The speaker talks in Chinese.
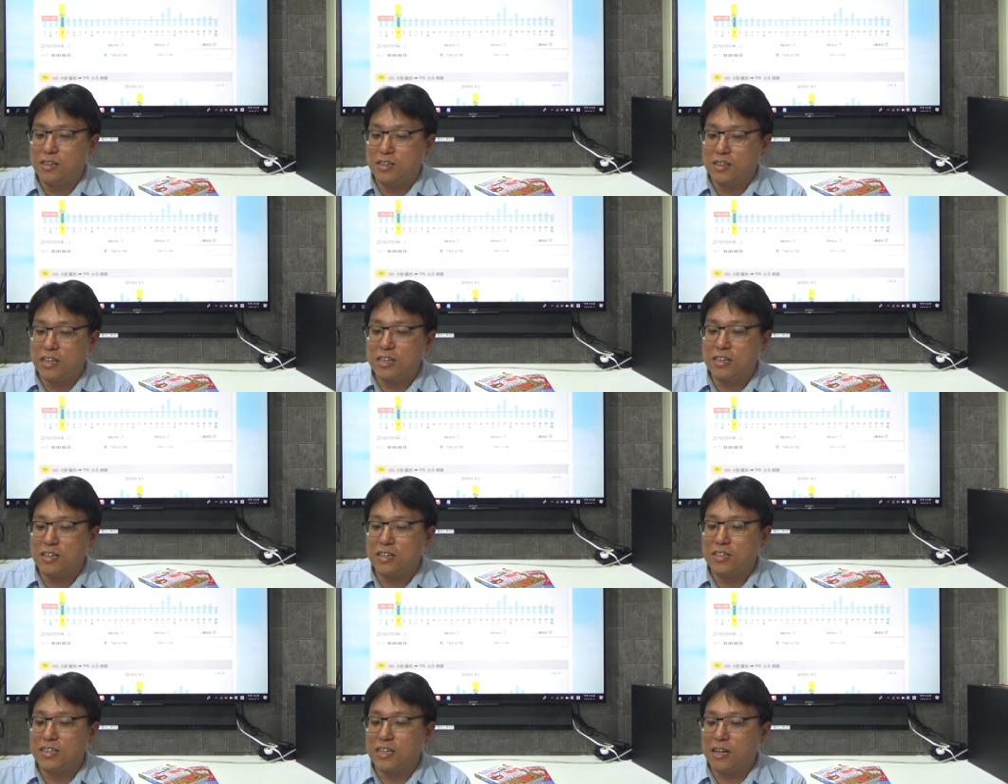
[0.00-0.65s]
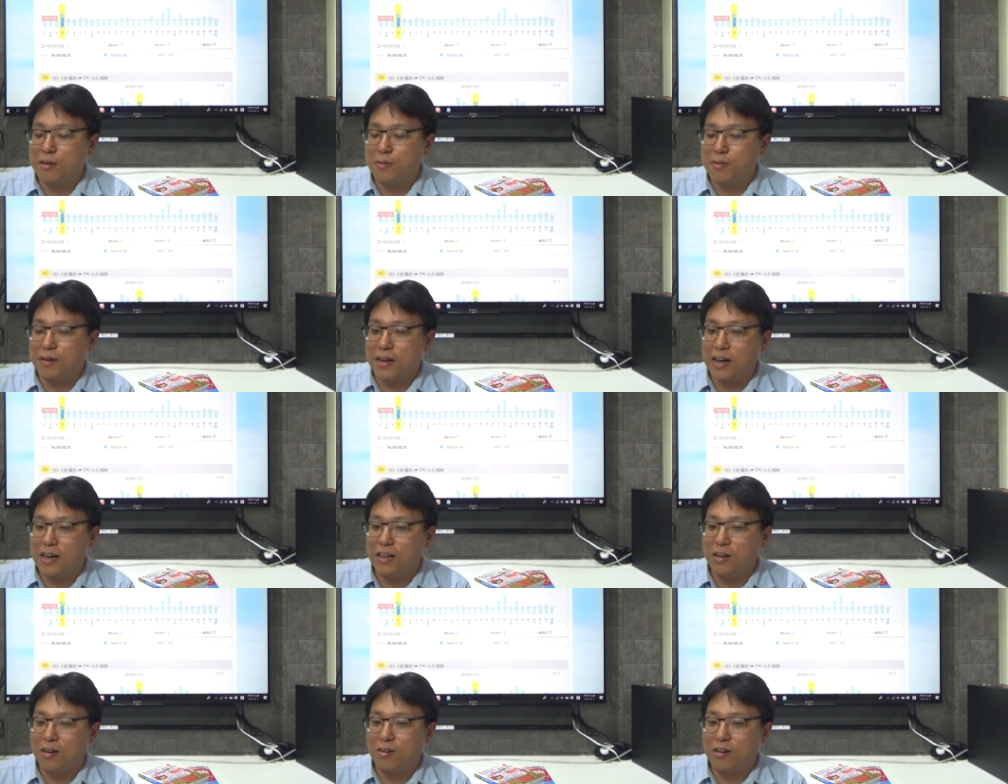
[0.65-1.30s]
King 哥在那边
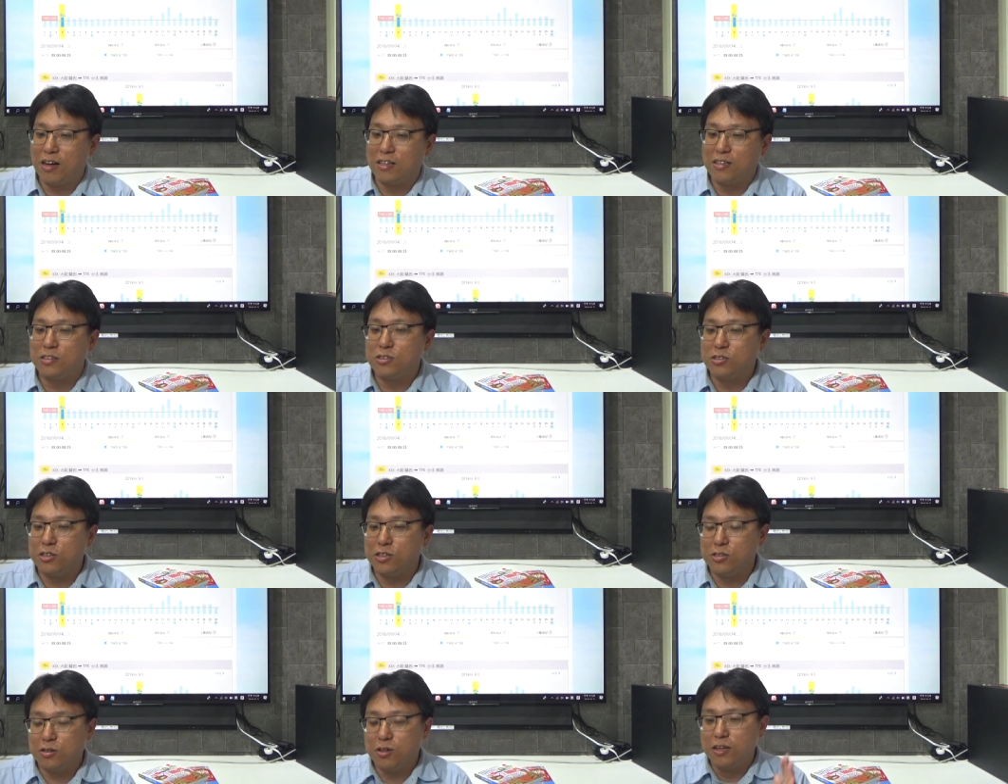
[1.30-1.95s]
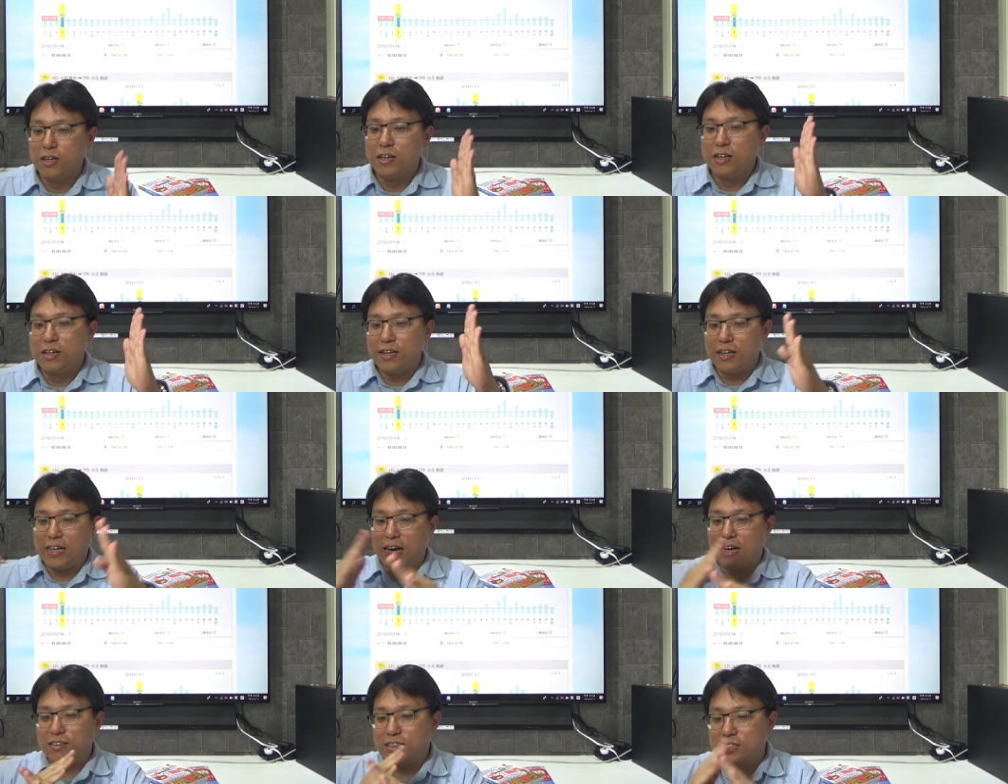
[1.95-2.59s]
看的话，就觉得说
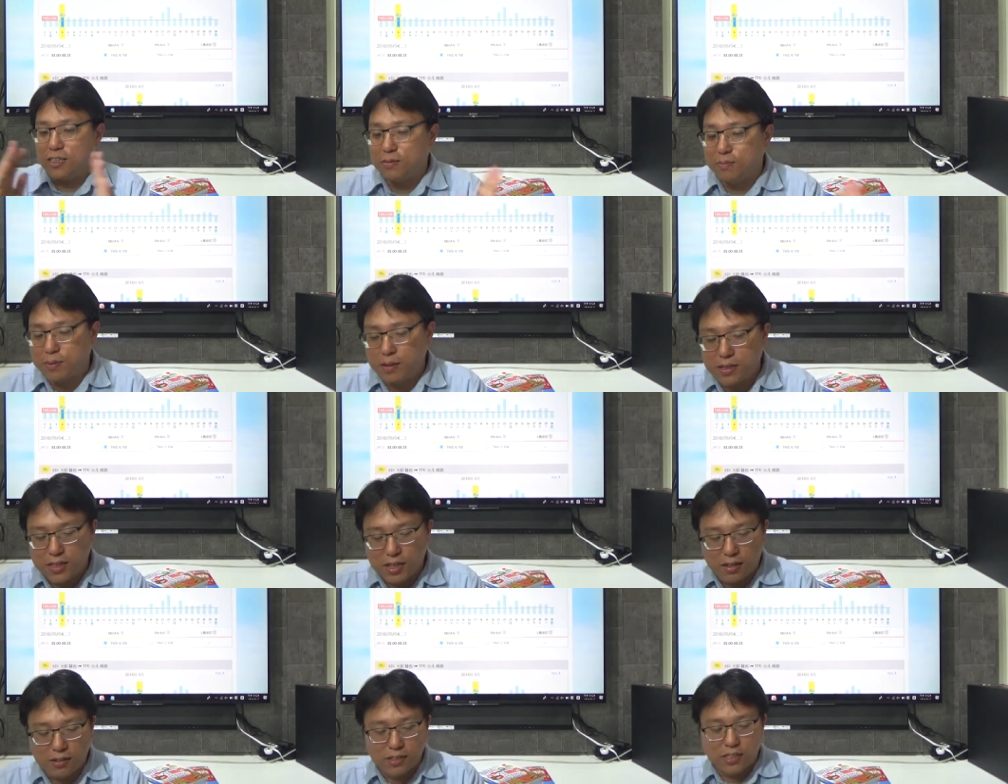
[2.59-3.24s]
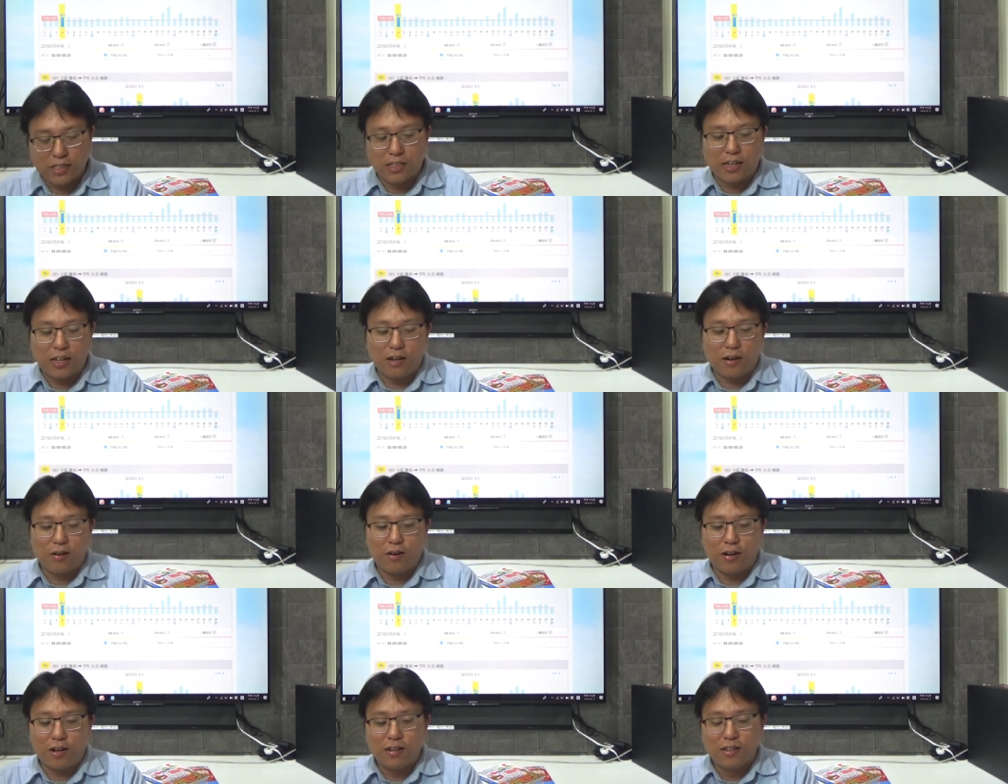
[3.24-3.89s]
两者比较起来的
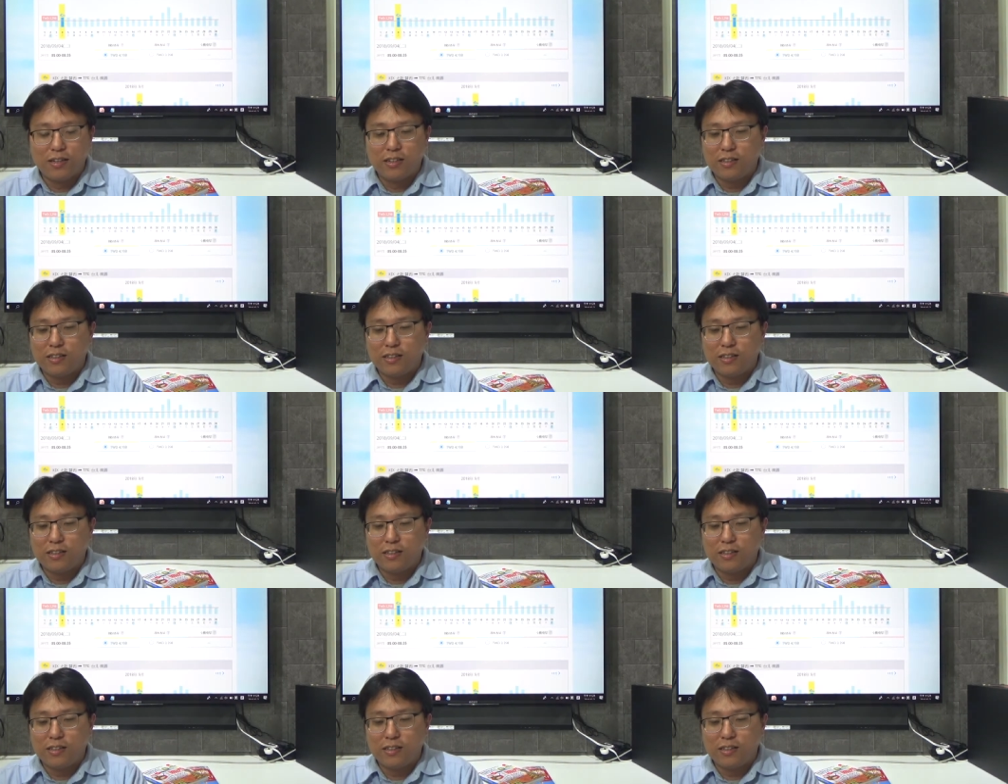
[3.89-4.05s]
话，